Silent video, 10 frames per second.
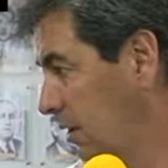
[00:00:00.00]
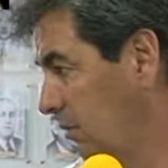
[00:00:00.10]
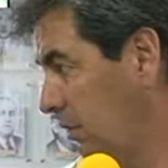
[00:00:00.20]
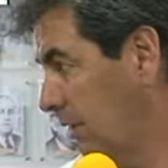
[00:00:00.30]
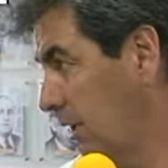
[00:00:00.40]

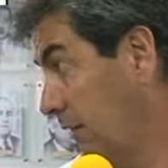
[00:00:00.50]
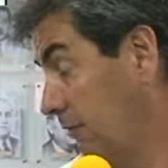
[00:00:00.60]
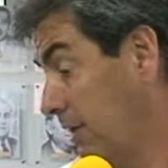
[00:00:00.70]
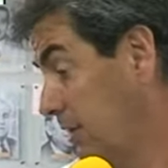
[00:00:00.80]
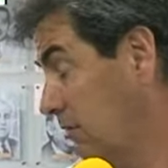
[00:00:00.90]
Y bueno, las
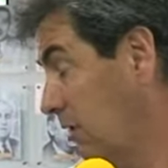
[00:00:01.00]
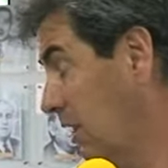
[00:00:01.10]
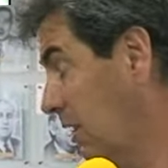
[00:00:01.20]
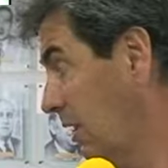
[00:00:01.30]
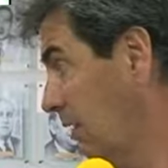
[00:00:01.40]
referencias son
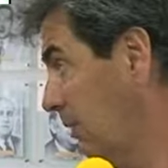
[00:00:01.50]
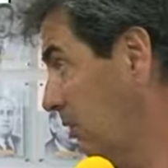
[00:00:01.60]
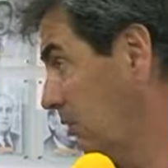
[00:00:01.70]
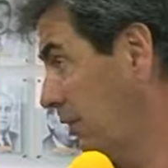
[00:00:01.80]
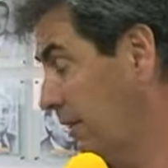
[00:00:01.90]
las
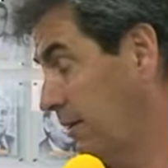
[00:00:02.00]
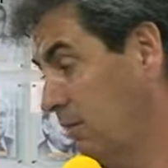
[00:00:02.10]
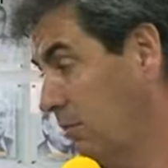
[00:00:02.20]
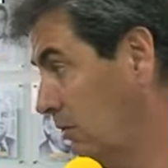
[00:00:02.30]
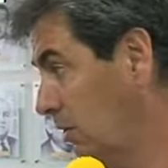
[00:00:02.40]
mejores
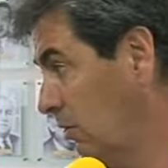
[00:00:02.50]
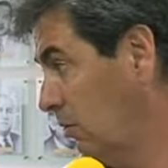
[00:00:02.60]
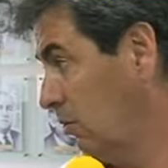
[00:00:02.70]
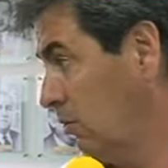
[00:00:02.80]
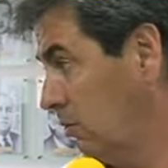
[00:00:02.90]
en cuanto al
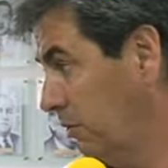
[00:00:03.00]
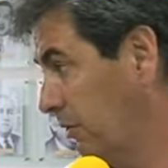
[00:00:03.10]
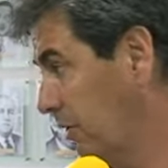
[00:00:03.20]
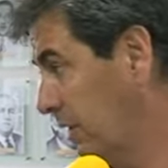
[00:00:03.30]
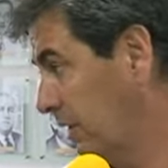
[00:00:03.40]
club, en
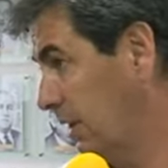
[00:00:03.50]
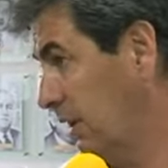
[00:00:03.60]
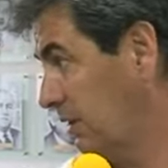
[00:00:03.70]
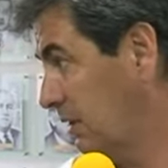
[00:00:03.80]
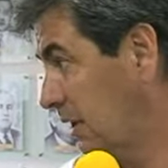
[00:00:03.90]
cuanto a la
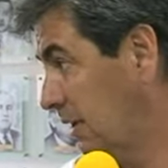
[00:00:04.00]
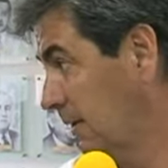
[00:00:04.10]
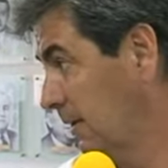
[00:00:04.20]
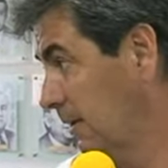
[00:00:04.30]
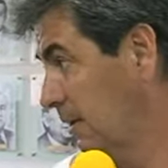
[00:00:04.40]
vigencia.
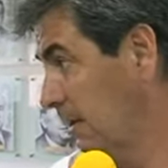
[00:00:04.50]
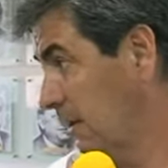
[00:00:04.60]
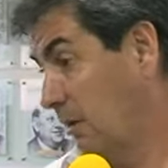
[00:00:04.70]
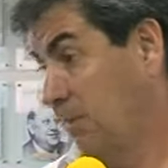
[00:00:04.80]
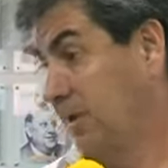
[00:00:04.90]

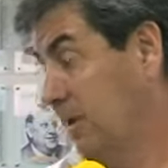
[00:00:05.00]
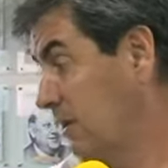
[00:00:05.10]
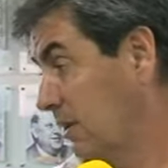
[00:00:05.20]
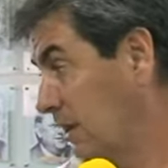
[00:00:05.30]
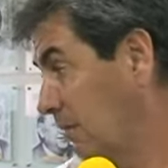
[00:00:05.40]
Y el plantel,
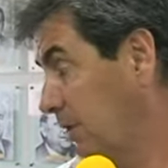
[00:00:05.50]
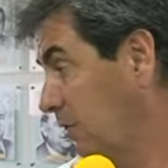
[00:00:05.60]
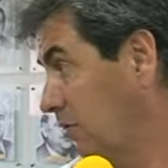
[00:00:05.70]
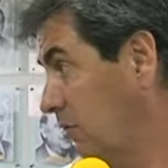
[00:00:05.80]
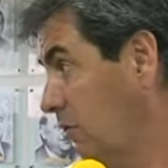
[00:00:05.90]
ya te
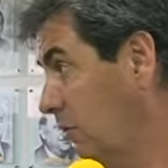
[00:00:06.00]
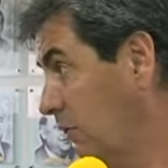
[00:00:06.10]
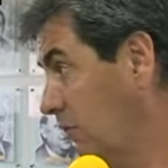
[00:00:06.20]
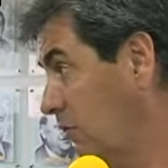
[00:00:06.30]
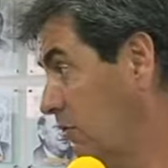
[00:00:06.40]
repito, yo lo
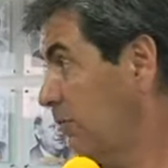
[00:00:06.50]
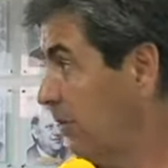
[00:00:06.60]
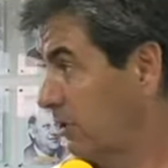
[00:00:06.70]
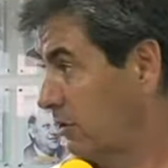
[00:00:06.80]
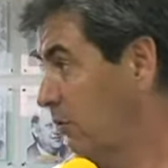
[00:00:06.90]
conozco,
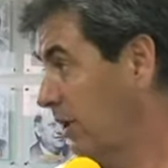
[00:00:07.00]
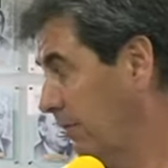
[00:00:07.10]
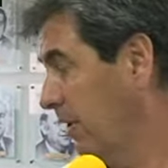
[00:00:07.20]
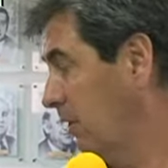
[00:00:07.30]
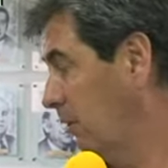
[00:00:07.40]
pero
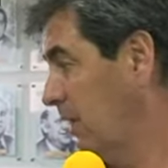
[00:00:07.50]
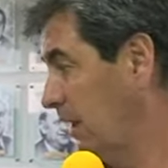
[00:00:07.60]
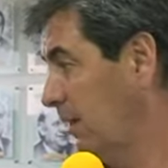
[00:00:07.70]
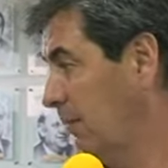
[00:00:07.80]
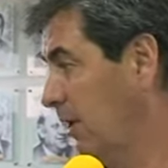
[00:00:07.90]
seguramente voy
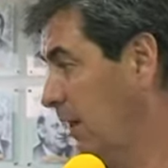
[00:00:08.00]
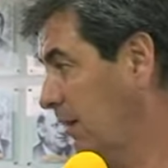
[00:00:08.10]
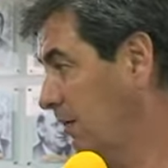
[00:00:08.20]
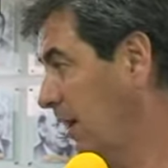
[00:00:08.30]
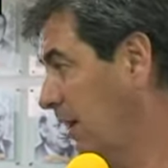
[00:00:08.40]
a, voy
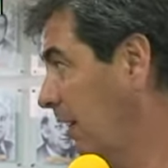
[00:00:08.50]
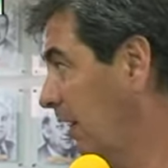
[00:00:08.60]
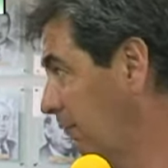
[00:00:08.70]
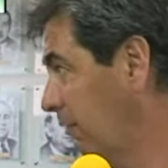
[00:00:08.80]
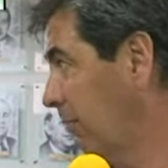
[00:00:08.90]

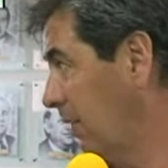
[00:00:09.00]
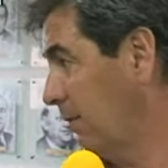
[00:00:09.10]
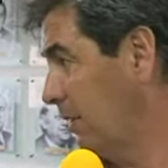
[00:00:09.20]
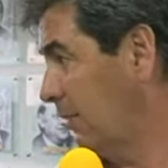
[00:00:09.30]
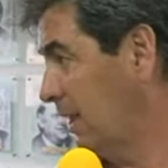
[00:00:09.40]
a,
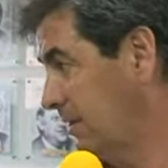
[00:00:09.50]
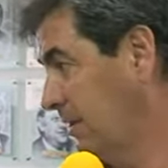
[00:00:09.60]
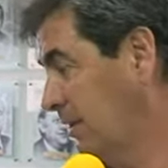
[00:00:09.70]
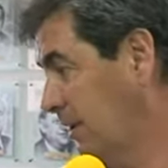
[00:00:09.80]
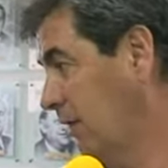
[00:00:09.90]
informarme más
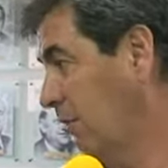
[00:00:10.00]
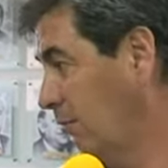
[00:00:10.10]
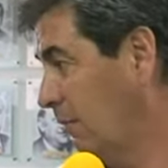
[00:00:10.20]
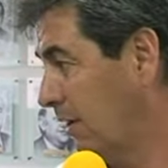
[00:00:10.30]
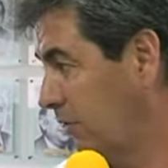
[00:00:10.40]
y tener
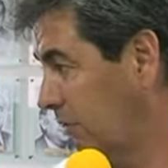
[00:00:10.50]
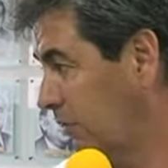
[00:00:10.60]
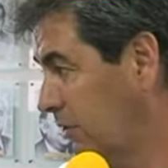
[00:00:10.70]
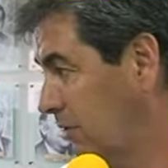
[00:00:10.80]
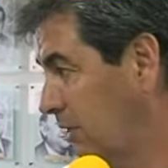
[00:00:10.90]
un mayor
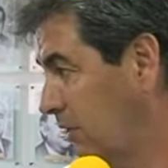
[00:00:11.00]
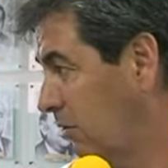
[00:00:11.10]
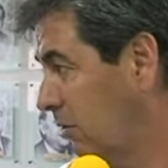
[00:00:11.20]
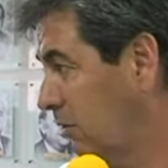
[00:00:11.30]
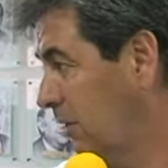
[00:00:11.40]

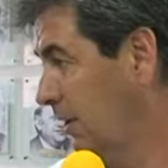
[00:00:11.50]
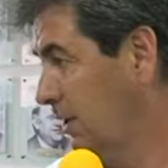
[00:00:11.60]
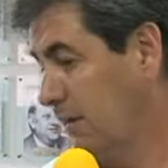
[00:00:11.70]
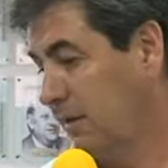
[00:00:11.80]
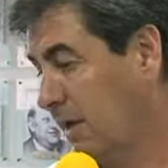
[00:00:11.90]
conocimiento de, lo,
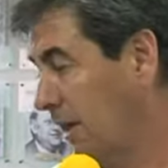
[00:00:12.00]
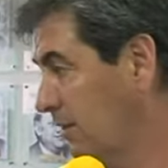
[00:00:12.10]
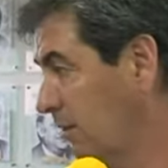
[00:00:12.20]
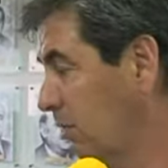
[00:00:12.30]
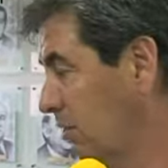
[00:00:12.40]
de la
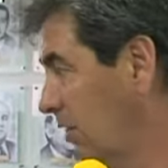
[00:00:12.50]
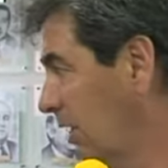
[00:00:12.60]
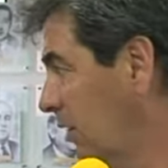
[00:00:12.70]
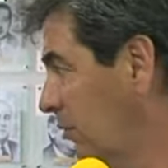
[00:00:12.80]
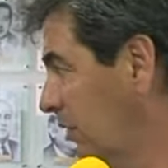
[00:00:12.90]
situación de
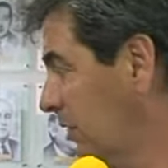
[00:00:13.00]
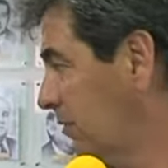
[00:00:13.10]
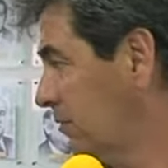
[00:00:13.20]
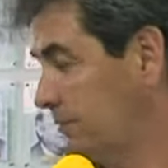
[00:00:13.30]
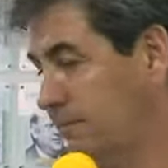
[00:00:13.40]
cada uno de ellos.